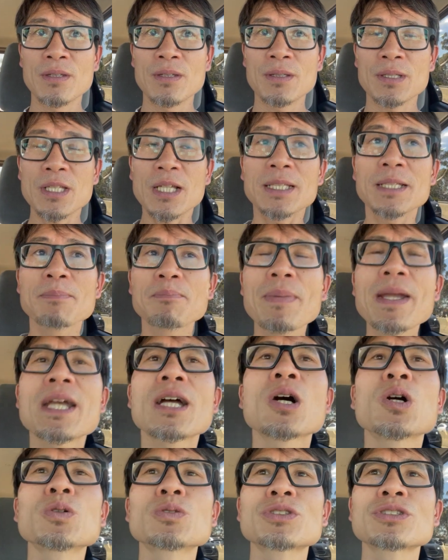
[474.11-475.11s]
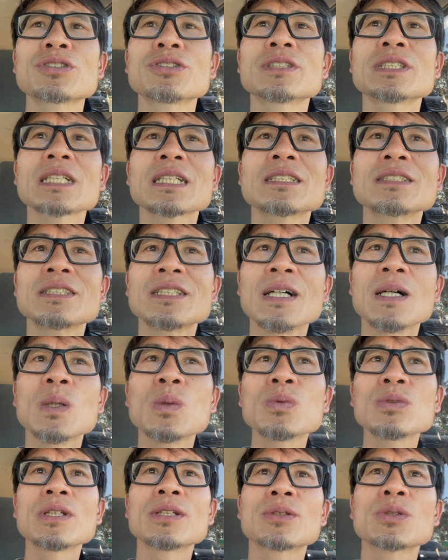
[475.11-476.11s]
它的背后是这个人
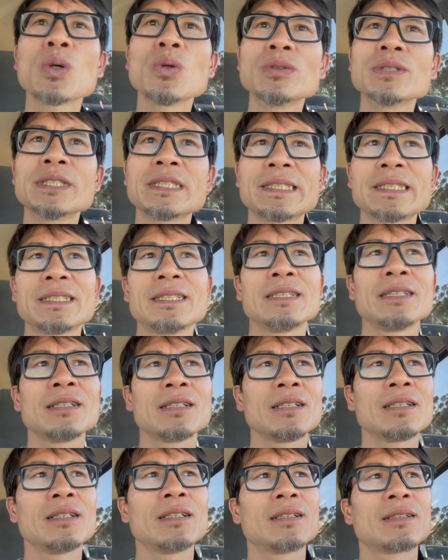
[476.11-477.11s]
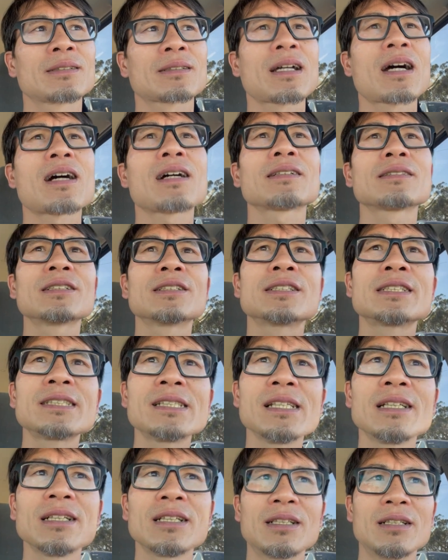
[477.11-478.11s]
物的动机，他的
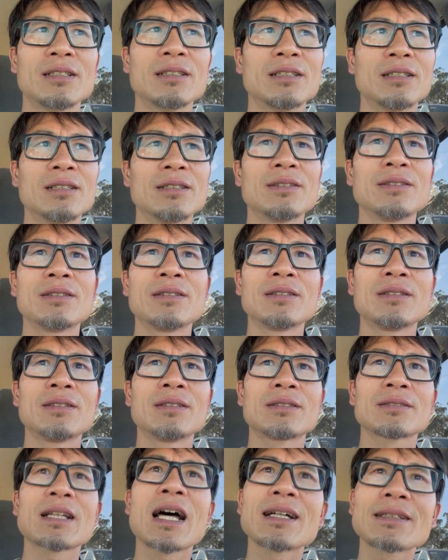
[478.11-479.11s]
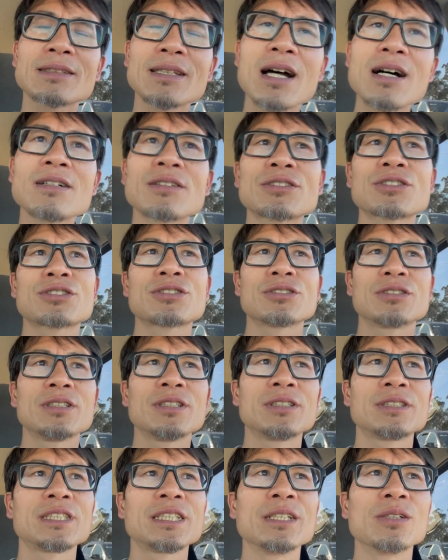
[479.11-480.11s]
性格，他当时
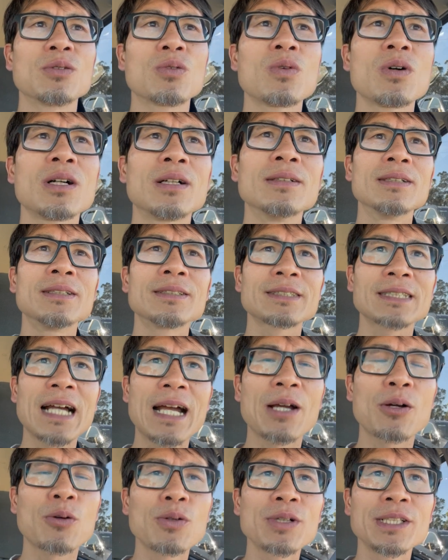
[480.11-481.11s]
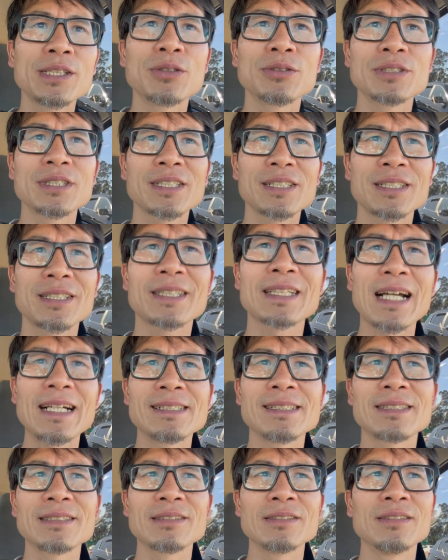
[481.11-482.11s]
的情况才会有这些台
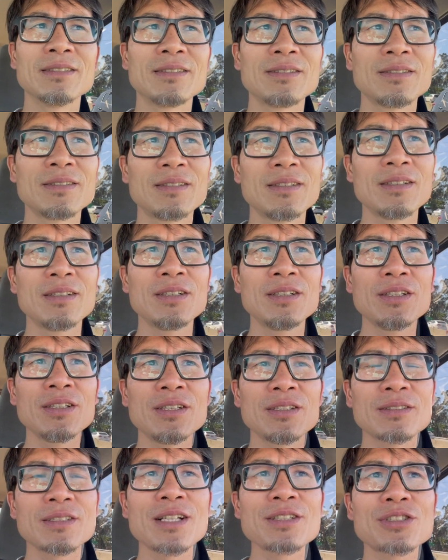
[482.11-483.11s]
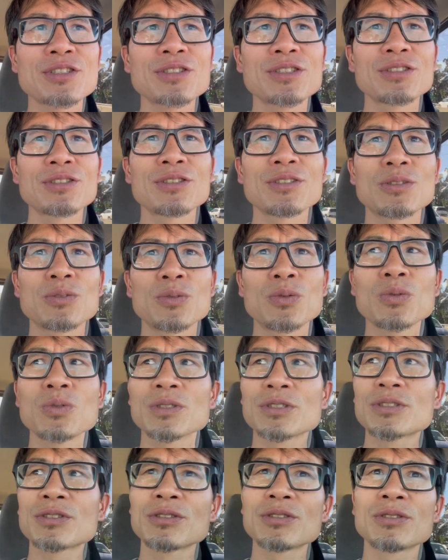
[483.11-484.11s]
词。但是如果
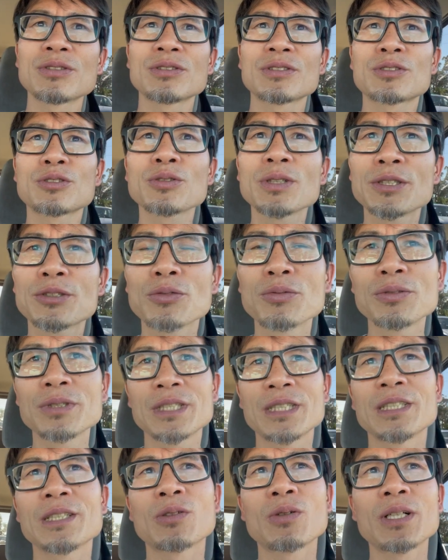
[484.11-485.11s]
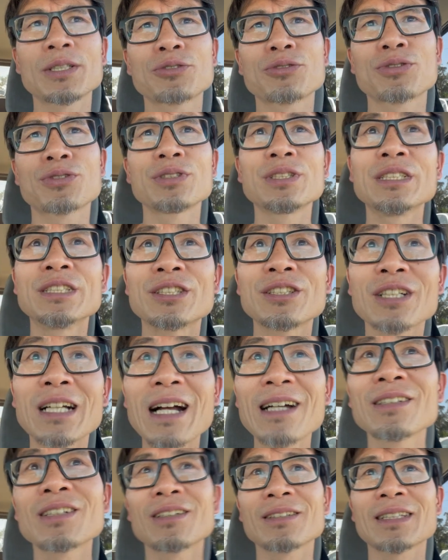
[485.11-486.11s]
是最初级的话，就是你是
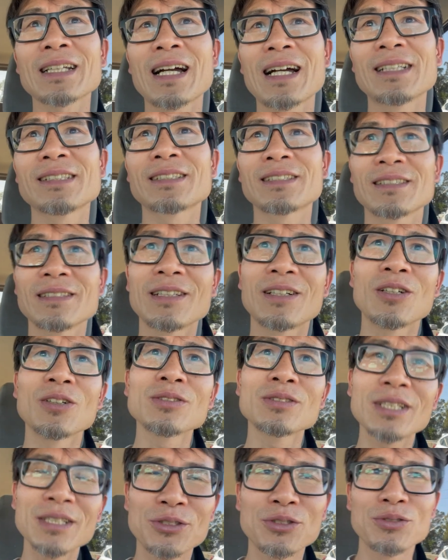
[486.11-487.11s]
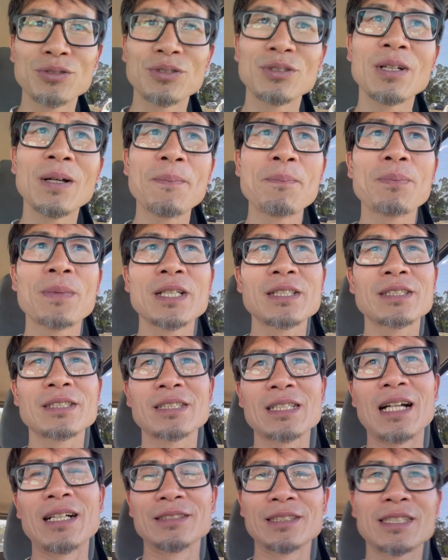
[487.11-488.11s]
看到台词，然后再去
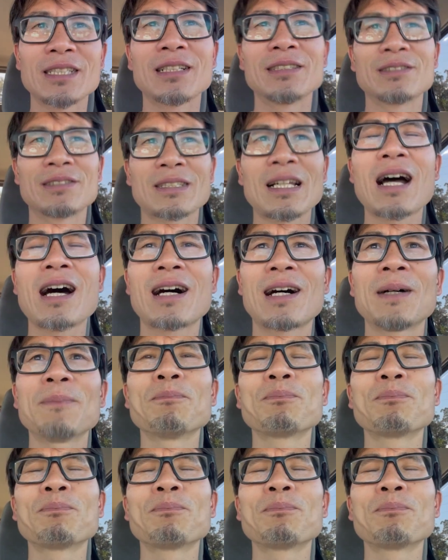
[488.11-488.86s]
想象他。